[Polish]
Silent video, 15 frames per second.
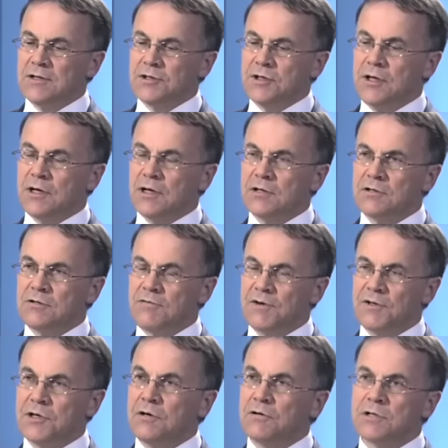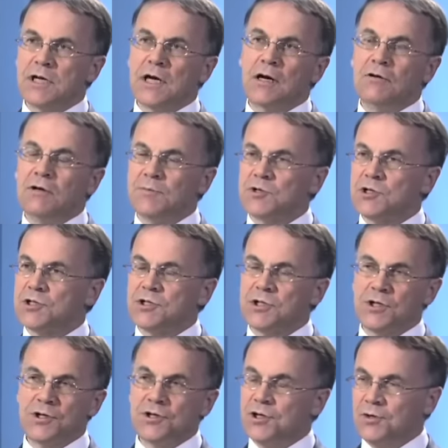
czyli Radosława Sikorskiego na przestrzeni